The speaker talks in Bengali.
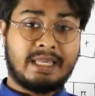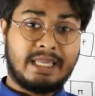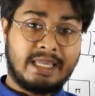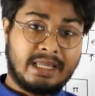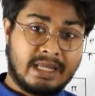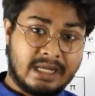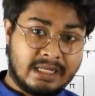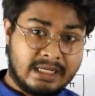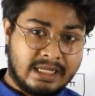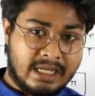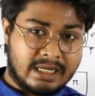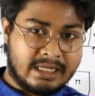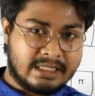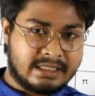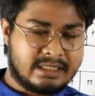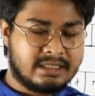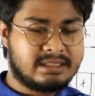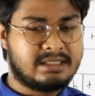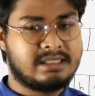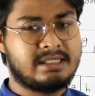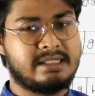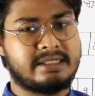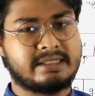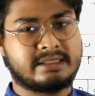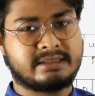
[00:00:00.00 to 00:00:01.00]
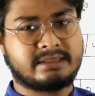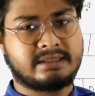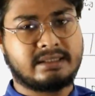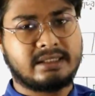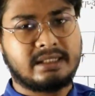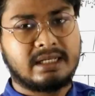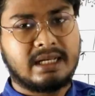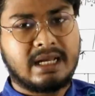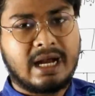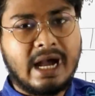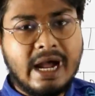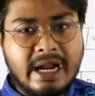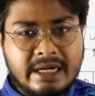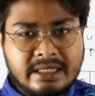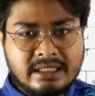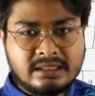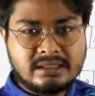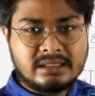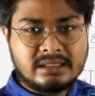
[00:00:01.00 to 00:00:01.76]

এখানে আরেকটা জিনিস আছে আরেকটা